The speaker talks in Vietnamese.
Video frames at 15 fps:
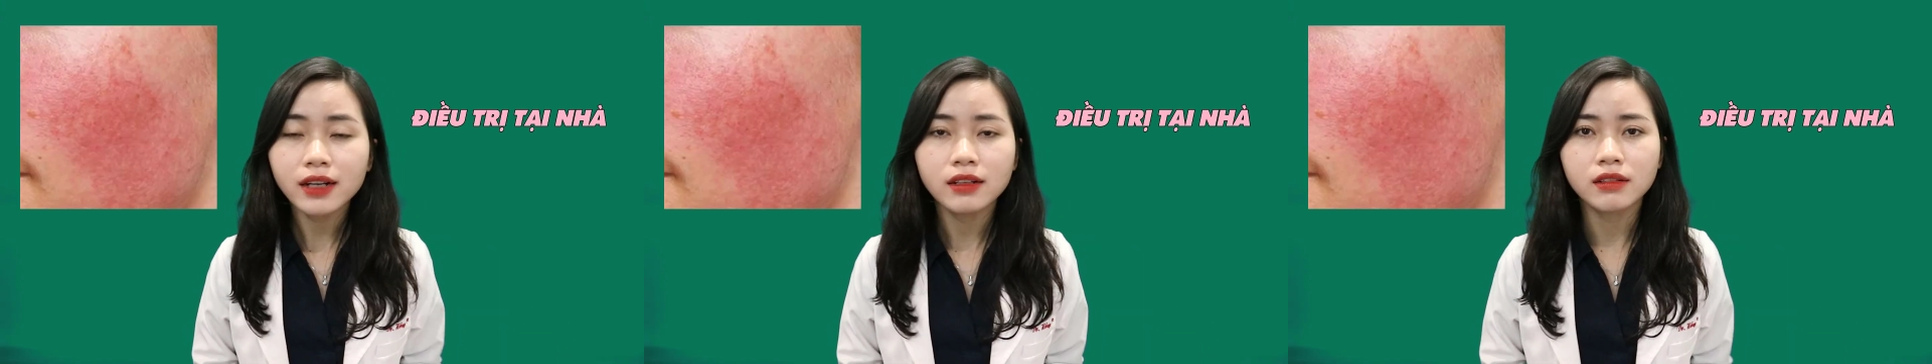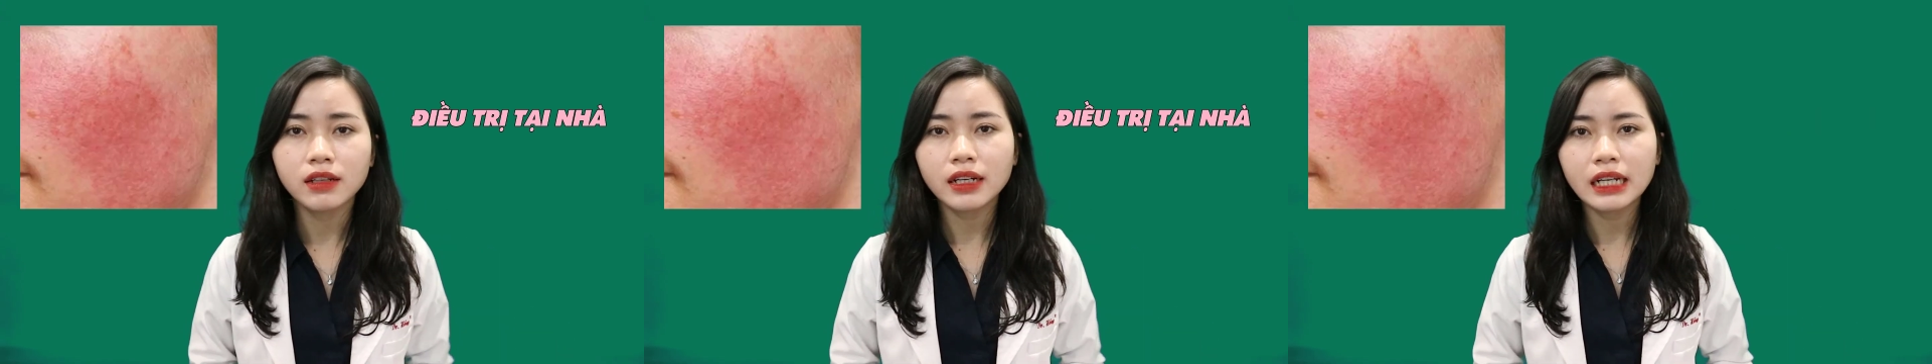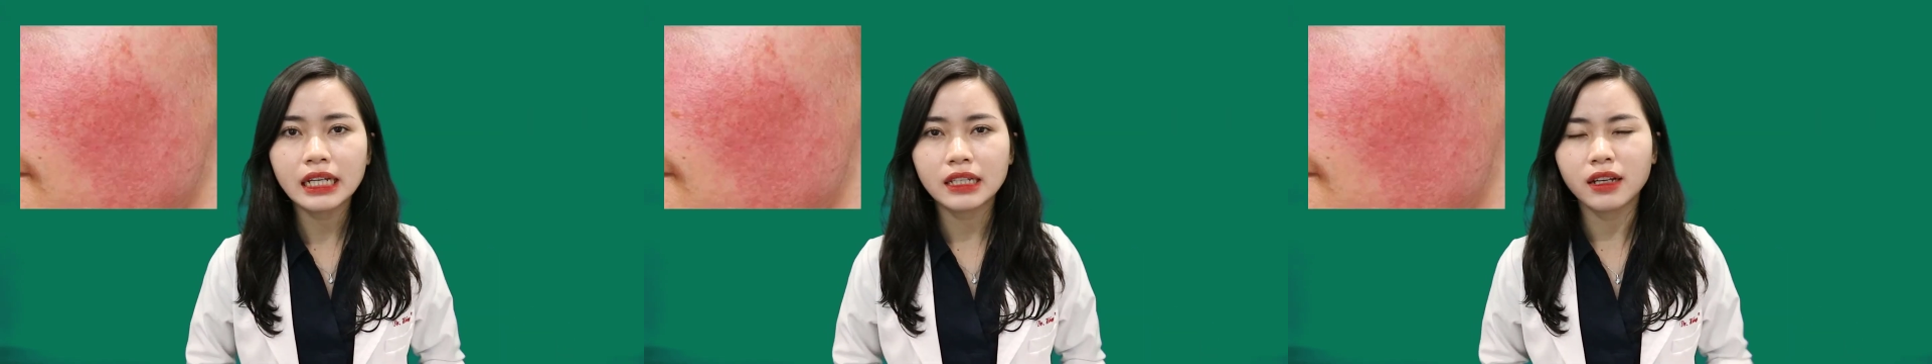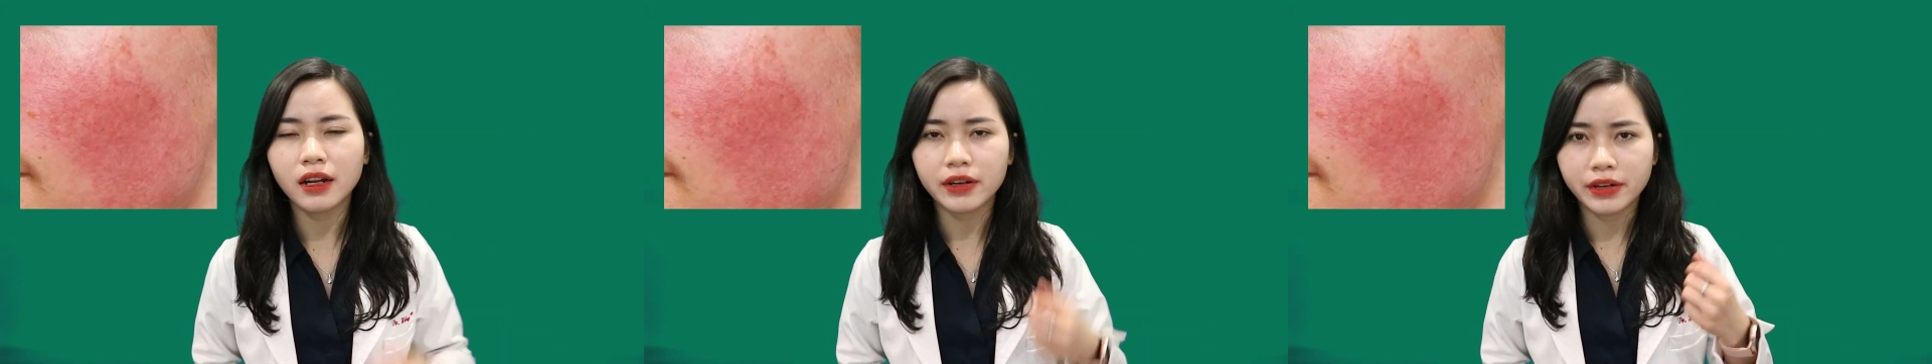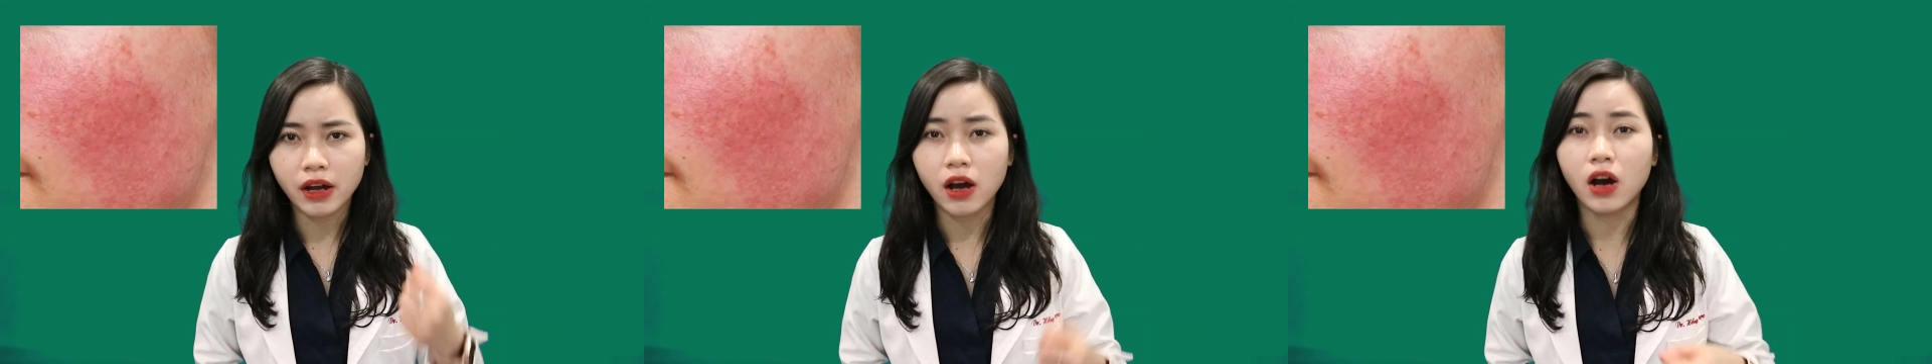phản ứng nhất định như
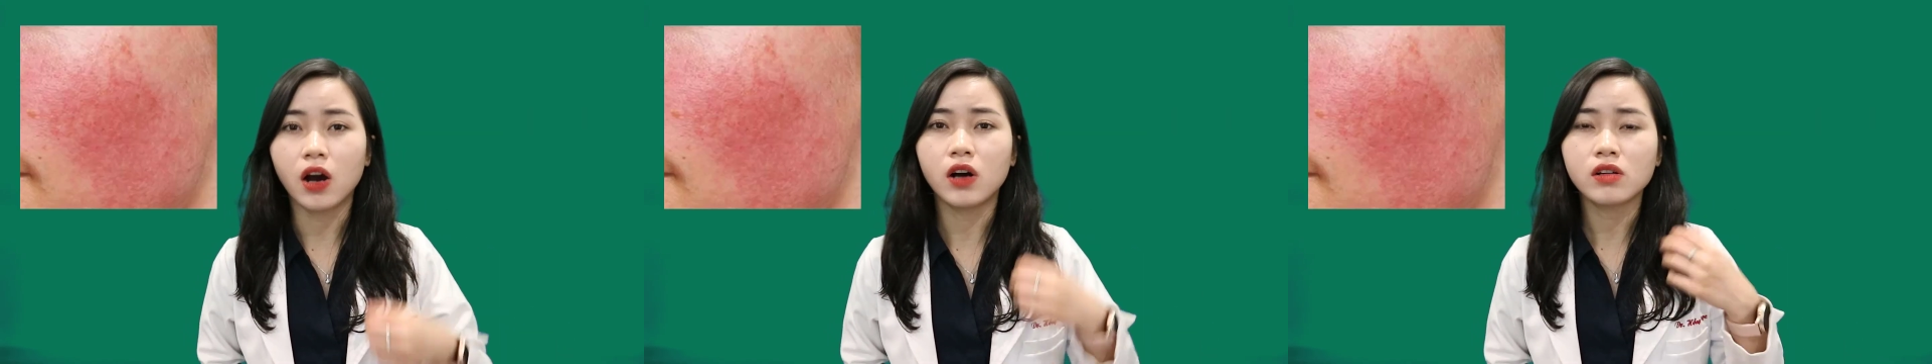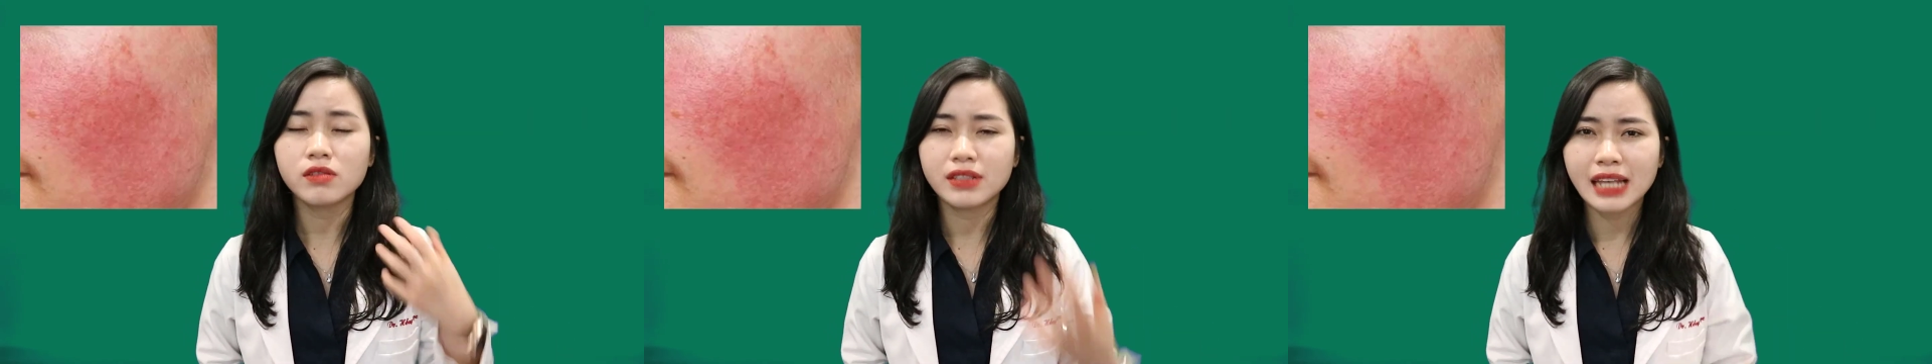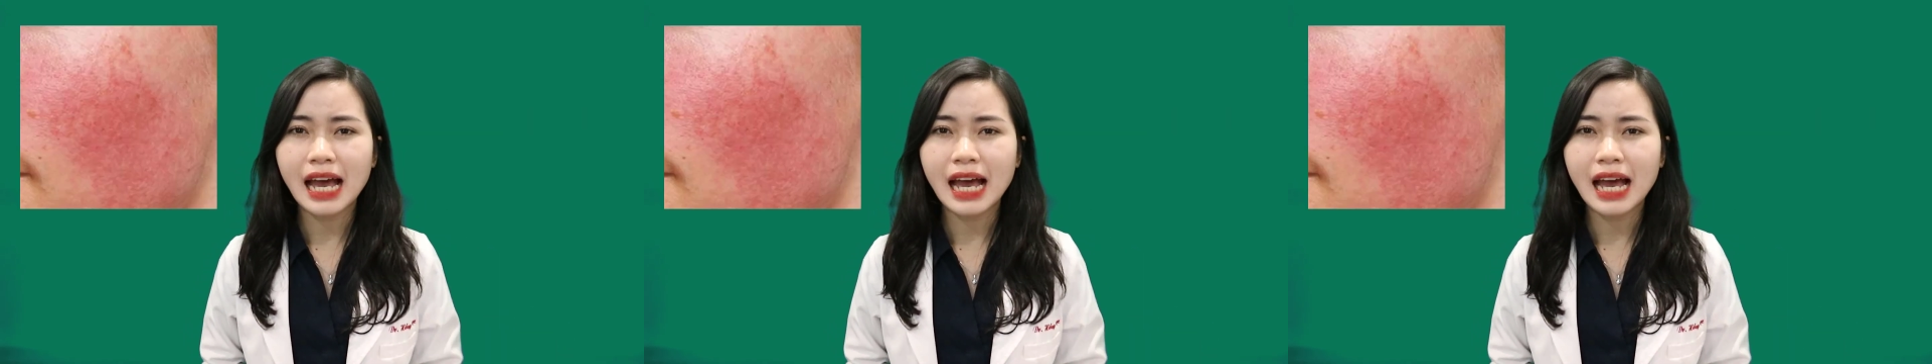là đỏ,